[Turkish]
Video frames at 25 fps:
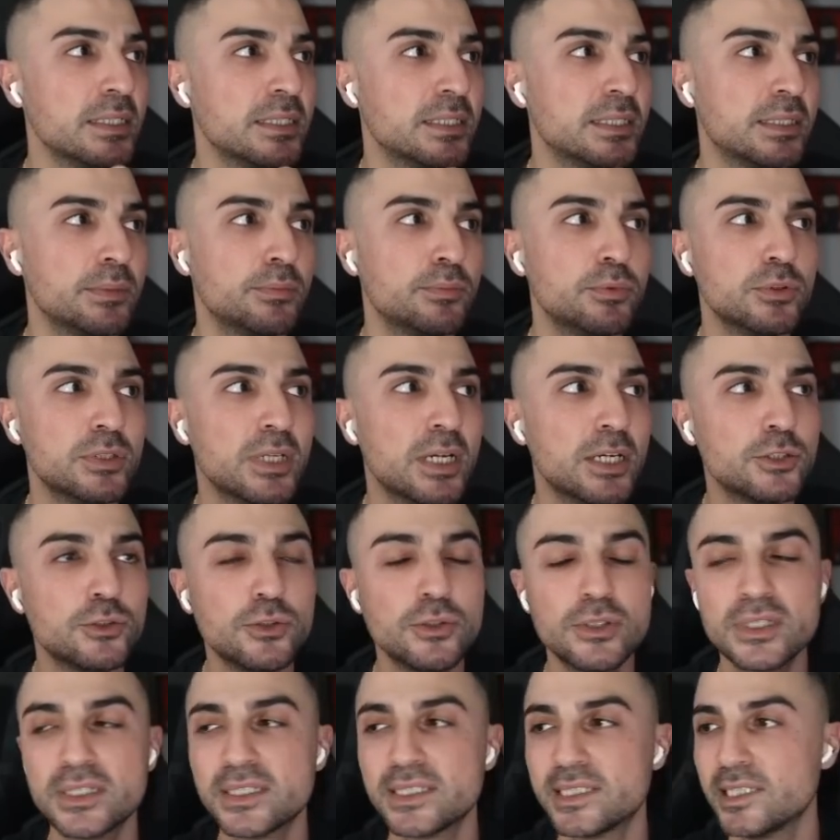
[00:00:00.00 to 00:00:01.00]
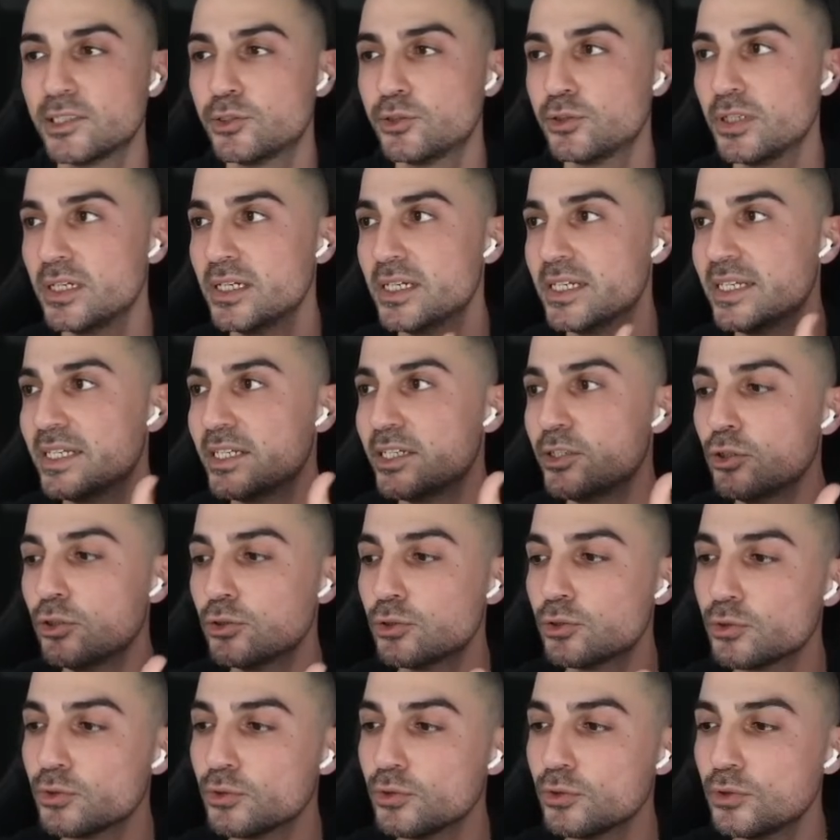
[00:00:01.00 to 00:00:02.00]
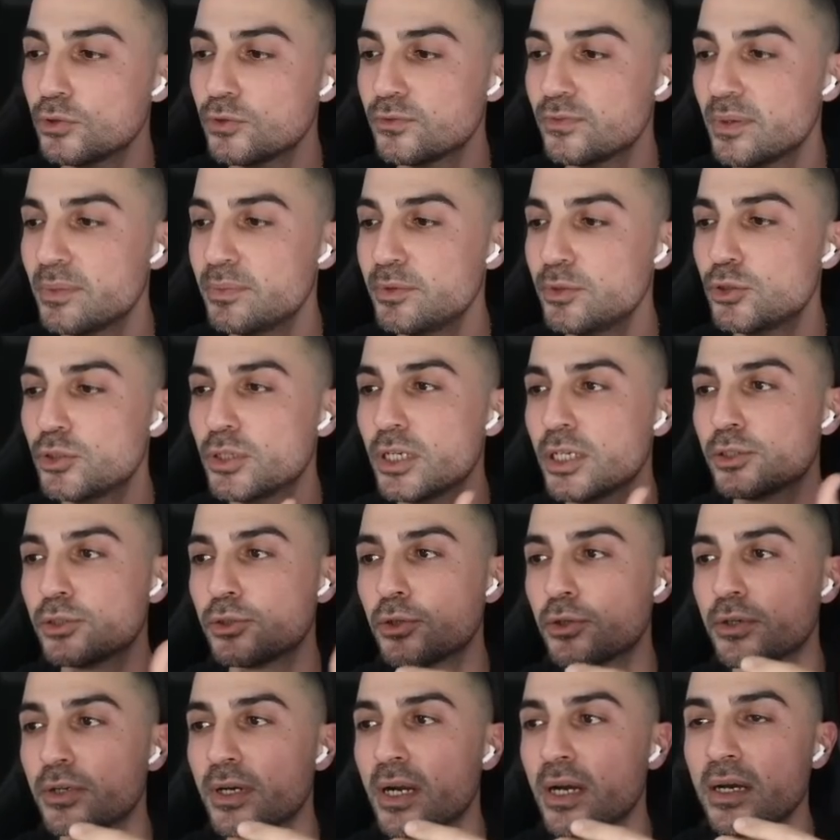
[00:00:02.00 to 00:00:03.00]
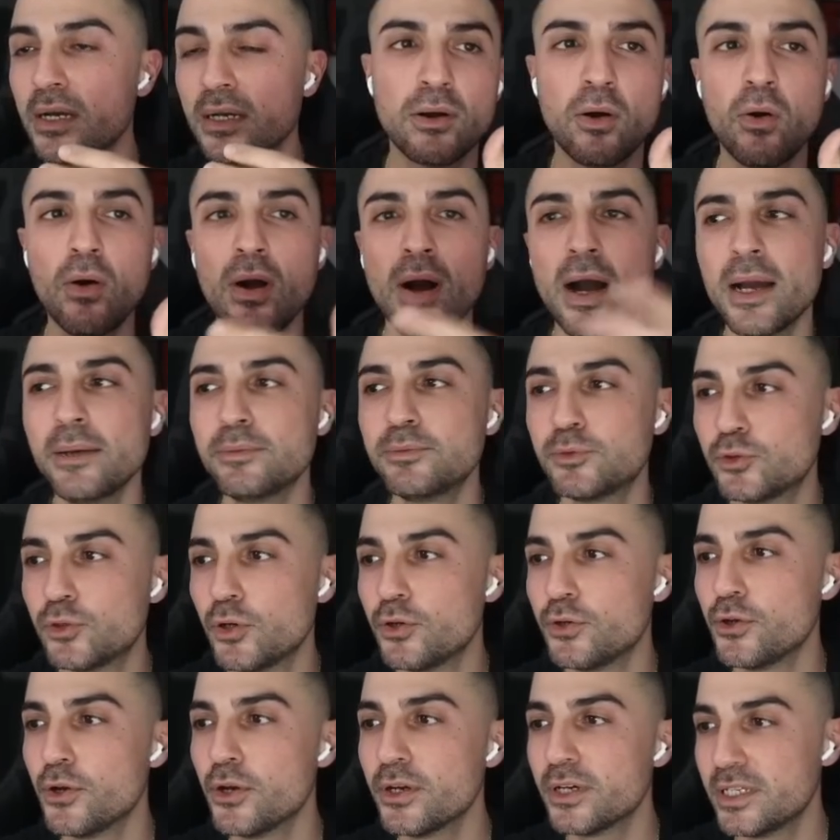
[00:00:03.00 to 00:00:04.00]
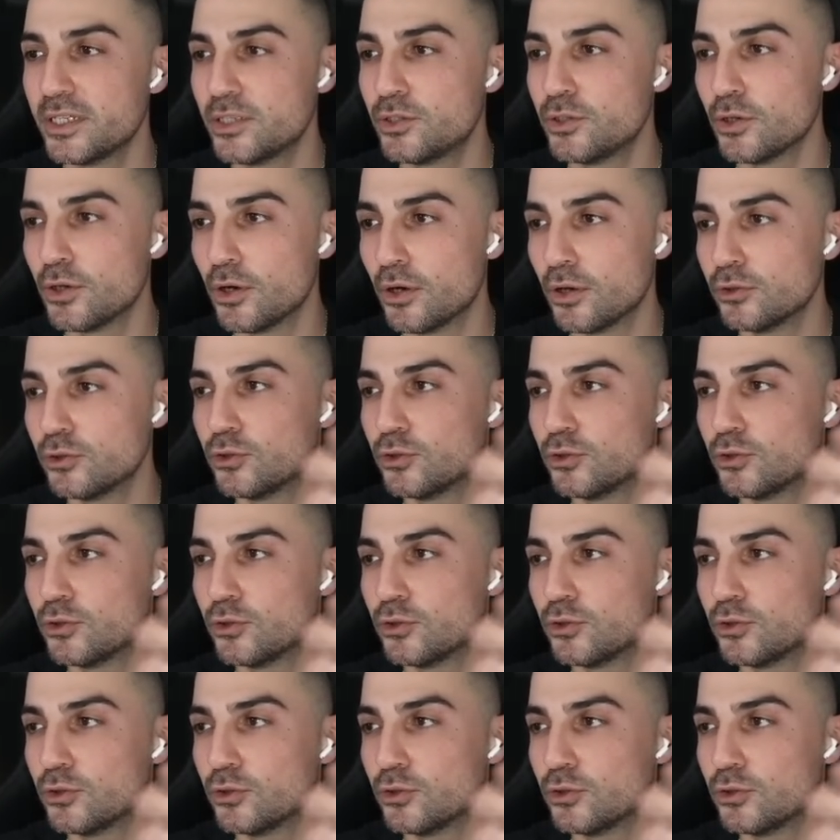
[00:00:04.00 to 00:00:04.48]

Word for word: İşte bunlar çok kısa süreli giriyorsunuz ve bir süre sonra o hype sönüyor gidiyor.